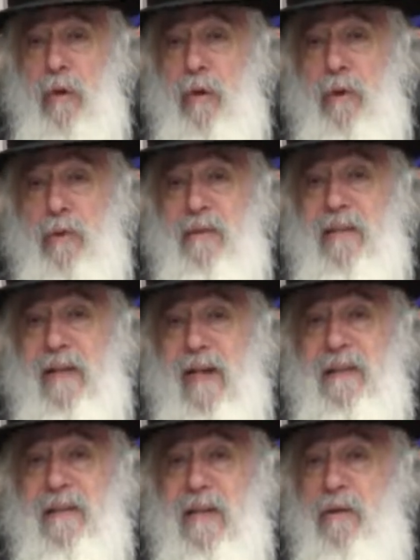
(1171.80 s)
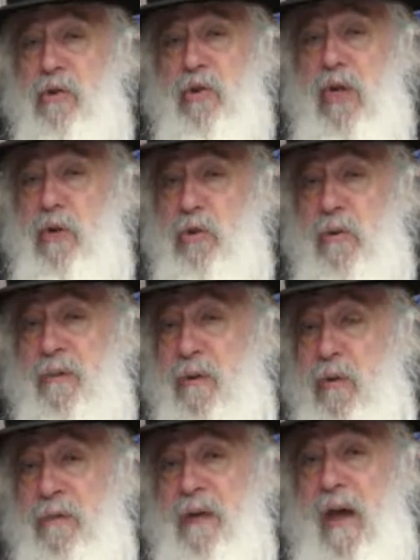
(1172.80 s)
lorsqu'il y a ça, donc chaque juif, il
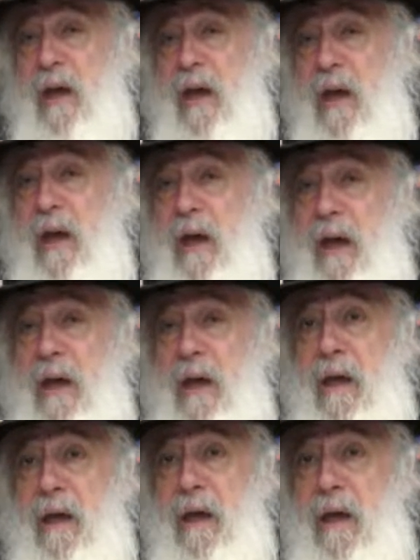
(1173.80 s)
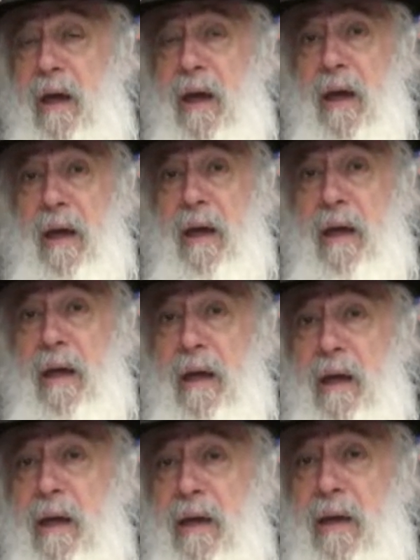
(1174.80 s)
devient, euh,
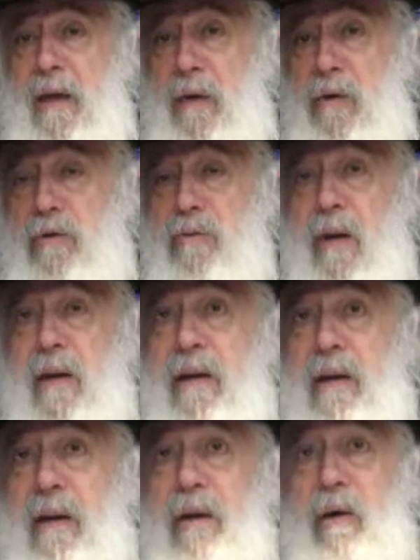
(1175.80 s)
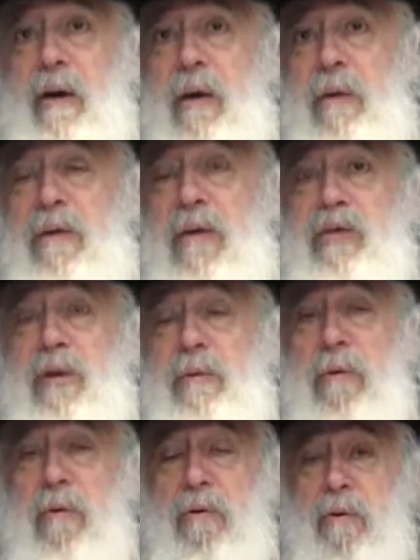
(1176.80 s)
euh, il reçoit l'auréole d'Hachem
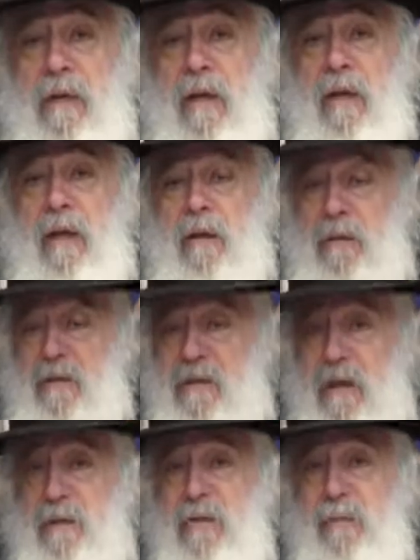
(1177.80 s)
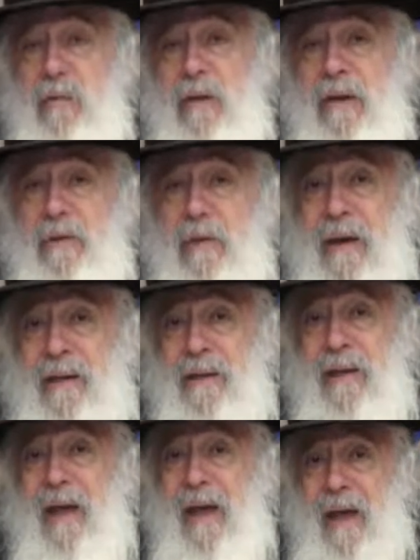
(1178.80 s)
en lui. Donc c'est la raison pourquoi la Torah
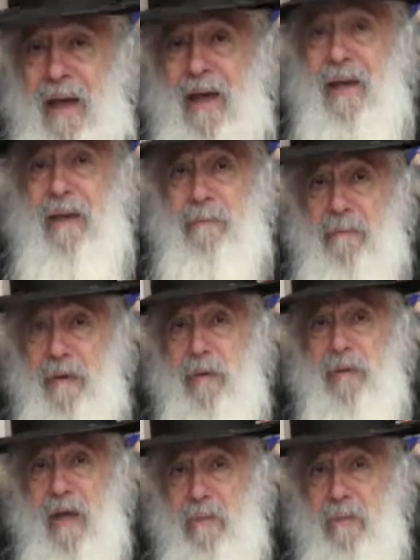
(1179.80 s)
dit, elle est piquée à